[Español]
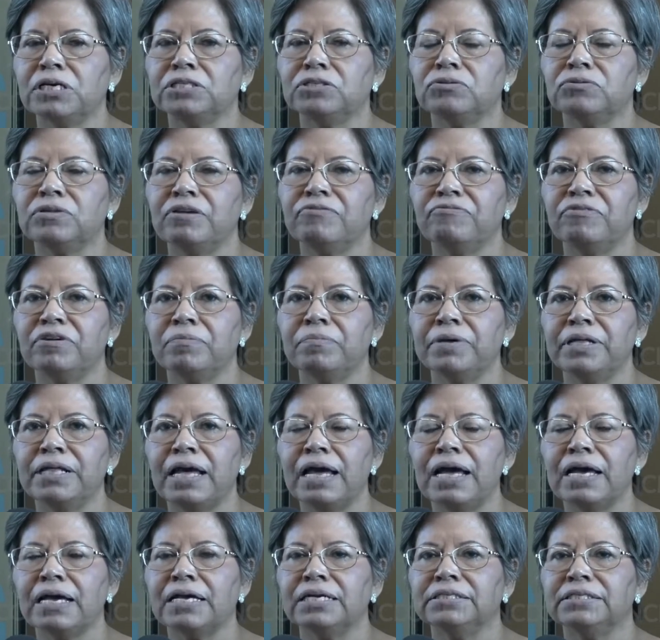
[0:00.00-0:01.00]
que es una
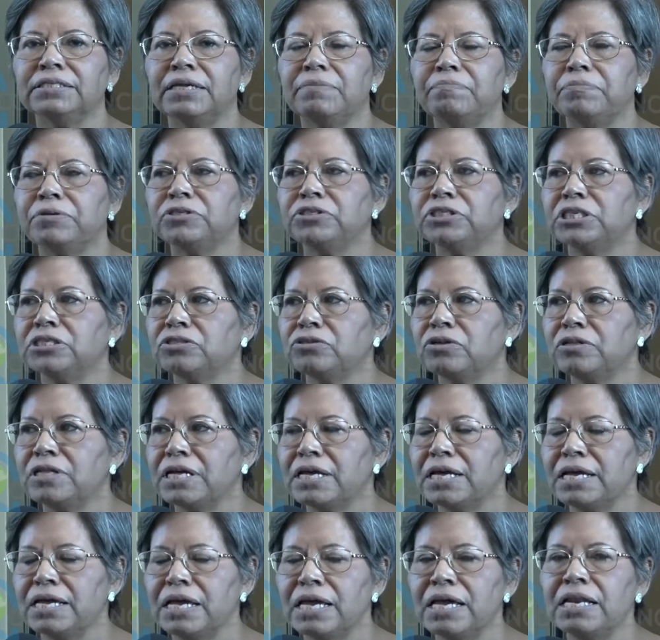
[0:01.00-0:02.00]
enfermedad que está en proceso
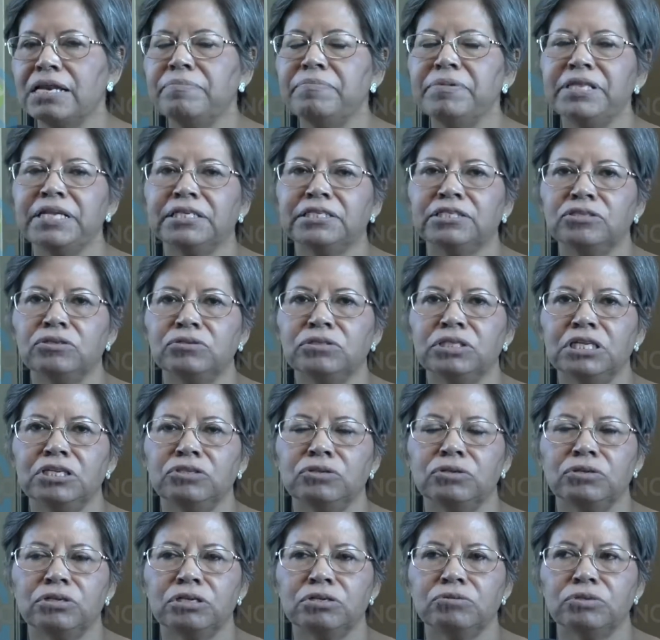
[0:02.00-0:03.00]
de eliminación
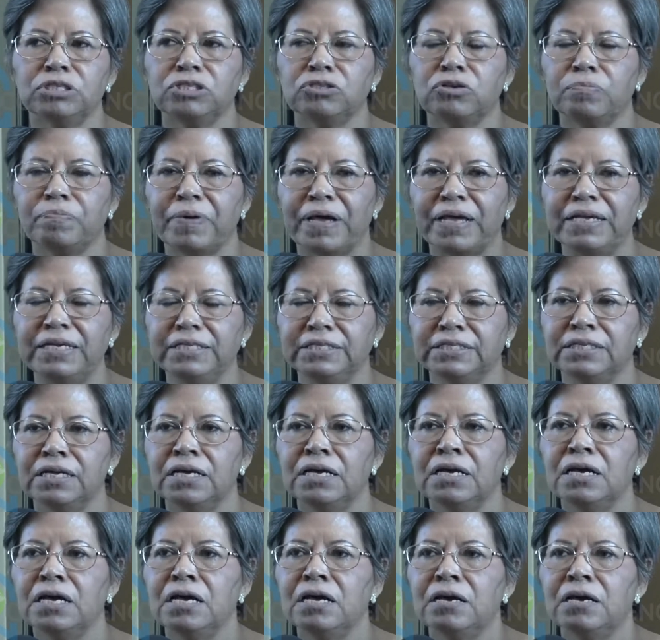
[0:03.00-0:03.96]
dentro de nuestro país.